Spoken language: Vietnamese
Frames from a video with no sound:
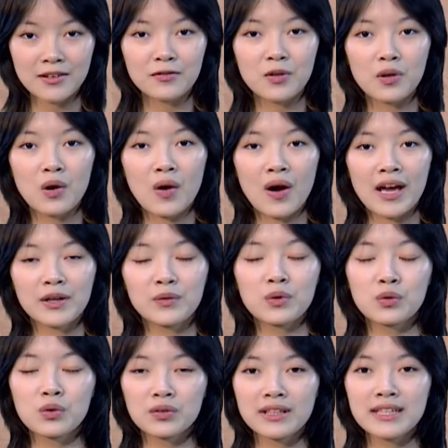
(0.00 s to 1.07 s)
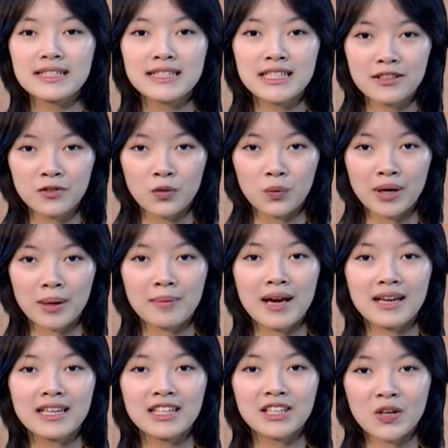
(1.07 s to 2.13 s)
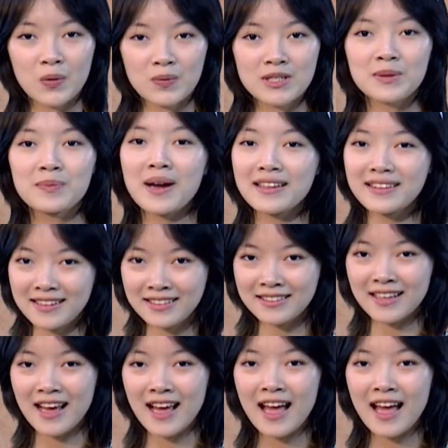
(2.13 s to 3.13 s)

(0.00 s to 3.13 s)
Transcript: vòng loại của cuộc thi Chinh phục năm 2024.